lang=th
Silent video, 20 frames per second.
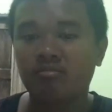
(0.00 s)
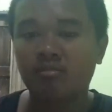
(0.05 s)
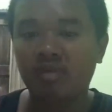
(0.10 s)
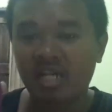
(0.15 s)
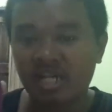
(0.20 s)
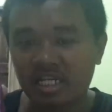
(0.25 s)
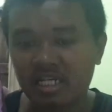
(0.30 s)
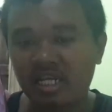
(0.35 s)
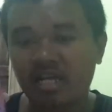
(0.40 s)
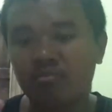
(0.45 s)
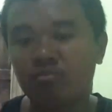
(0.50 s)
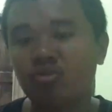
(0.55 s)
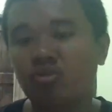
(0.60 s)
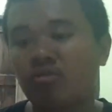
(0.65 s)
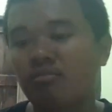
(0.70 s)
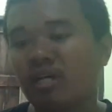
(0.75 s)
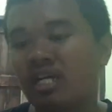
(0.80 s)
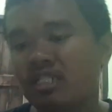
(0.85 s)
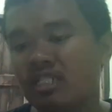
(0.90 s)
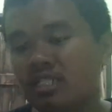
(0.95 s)
มาให้ทำช่
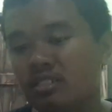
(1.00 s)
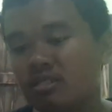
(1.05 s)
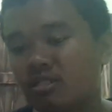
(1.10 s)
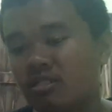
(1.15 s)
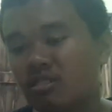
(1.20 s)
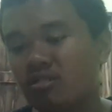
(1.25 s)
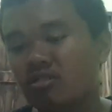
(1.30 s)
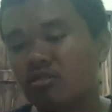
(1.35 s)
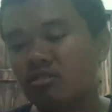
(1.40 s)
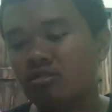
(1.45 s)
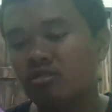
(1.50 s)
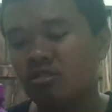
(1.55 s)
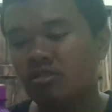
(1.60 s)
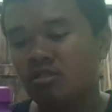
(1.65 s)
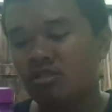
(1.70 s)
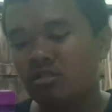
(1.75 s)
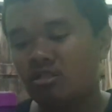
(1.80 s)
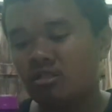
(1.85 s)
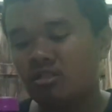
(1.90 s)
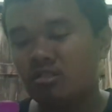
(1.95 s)
วงพากินซึ่ง
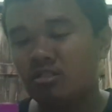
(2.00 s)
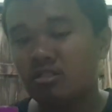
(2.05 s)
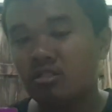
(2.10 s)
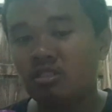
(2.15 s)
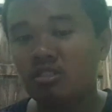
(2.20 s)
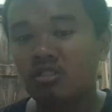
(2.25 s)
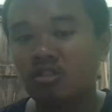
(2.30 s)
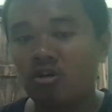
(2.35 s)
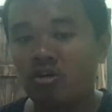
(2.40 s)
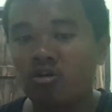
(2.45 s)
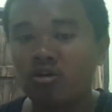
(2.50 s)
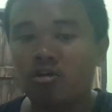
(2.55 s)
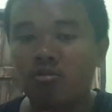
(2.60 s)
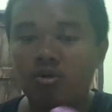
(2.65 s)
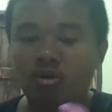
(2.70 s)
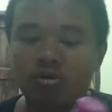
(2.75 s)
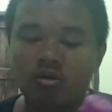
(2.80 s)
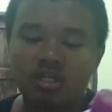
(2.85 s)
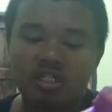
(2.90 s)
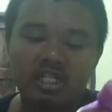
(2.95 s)
ซึ่งน้องเขา
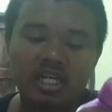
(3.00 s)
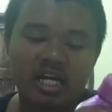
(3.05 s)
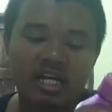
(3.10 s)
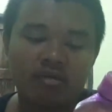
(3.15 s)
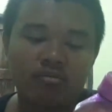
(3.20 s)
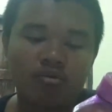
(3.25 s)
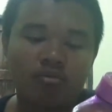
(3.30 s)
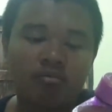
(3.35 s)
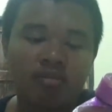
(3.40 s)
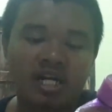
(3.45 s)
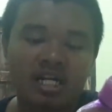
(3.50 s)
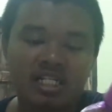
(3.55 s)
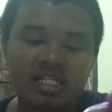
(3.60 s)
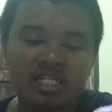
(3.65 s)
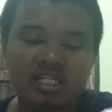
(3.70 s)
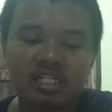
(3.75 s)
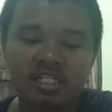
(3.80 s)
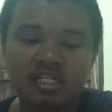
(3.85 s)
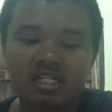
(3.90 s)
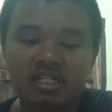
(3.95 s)
บอกว่าอยากให้ผมพา
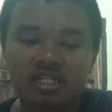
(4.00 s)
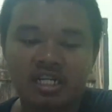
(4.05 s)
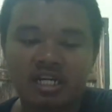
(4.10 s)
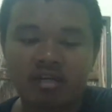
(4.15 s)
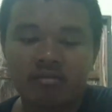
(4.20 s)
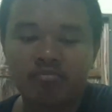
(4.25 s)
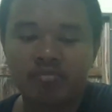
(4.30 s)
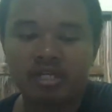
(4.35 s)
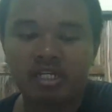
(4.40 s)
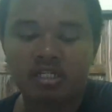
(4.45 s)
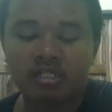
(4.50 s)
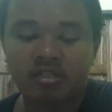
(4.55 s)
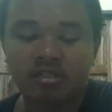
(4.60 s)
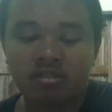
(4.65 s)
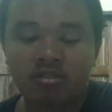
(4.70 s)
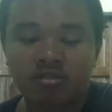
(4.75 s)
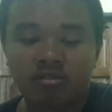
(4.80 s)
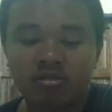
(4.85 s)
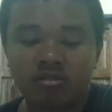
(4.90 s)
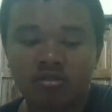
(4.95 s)
กินนี้เลยนะครับ เป็น
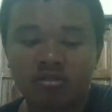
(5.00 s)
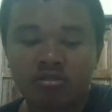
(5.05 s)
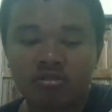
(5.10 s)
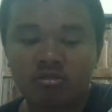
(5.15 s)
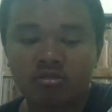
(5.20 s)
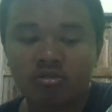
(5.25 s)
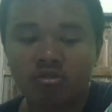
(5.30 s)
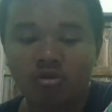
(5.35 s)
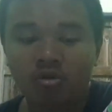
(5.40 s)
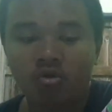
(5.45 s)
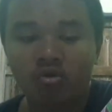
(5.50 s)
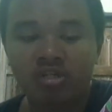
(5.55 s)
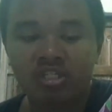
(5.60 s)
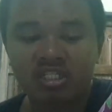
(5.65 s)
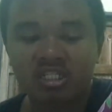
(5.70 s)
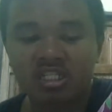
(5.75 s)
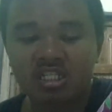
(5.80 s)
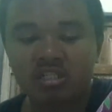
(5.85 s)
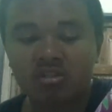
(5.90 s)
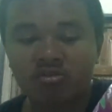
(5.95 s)
โอ
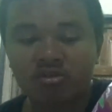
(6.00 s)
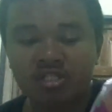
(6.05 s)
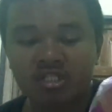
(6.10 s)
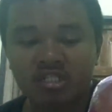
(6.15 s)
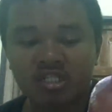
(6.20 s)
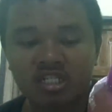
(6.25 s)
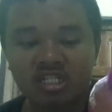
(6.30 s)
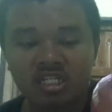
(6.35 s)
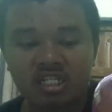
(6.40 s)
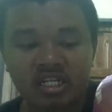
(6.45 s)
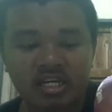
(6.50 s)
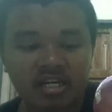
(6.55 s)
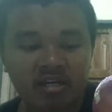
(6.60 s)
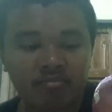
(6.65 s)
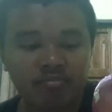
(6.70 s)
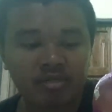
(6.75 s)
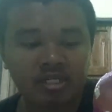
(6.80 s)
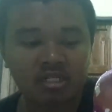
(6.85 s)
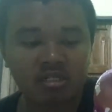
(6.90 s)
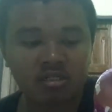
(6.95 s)
อิชิกรีนทีนะค
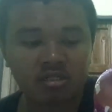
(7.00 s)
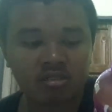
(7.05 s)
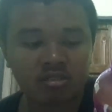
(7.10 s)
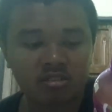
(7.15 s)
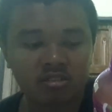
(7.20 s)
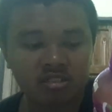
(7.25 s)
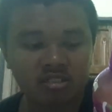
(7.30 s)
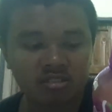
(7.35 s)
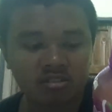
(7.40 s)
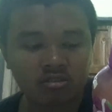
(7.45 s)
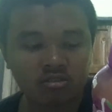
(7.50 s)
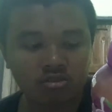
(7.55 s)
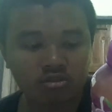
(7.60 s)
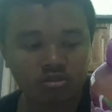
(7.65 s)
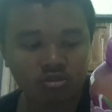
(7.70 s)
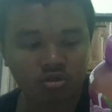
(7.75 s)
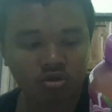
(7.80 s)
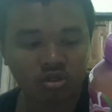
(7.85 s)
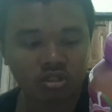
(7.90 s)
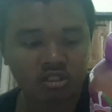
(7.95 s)
รับ เป็น
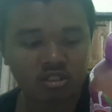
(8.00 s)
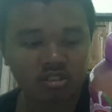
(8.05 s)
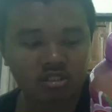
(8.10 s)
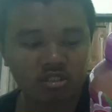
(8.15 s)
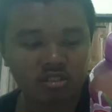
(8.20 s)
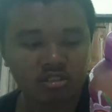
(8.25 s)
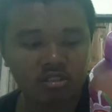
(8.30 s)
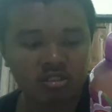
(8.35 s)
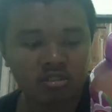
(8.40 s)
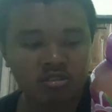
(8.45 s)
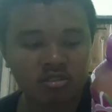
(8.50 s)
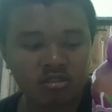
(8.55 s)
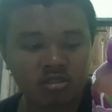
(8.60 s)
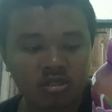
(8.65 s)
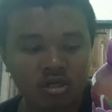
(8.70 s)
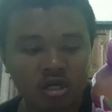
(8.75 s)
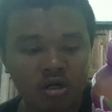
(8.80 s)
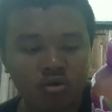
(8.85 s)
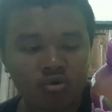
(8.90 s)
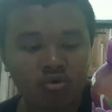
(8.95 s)
รส
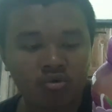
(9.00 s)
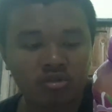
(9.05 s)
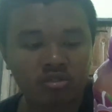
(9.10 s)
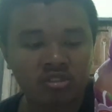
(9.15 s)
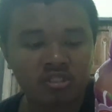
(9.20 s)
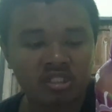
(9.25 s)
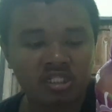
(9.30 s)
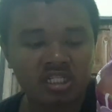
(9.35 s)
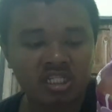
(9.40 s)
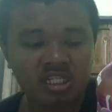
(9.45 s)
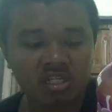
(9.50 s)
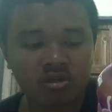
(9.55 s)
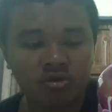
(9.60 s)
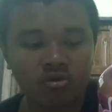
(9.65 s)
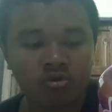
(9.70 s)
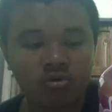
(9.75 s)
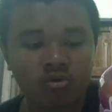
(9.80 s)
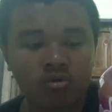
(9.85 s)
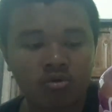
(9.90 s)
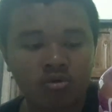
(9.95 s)
องุ่นเคียว
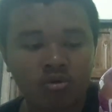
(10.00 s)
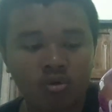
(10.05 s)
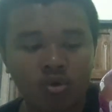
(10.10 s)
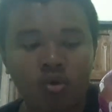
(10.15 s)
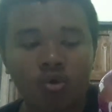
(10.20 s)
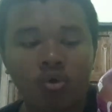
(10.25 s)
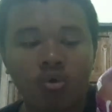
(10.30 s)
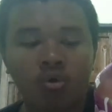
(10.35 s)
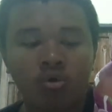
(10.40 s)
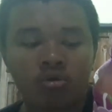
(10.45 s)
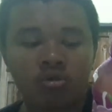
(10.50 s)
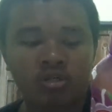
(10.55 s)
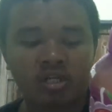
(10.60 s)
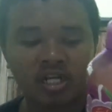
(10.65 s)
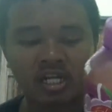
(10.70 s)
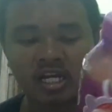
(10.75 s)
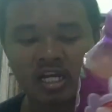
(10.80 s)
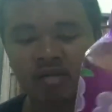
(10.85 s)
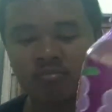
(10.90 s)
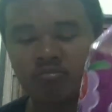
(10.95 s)
โฮ
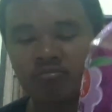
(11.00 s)
นะครั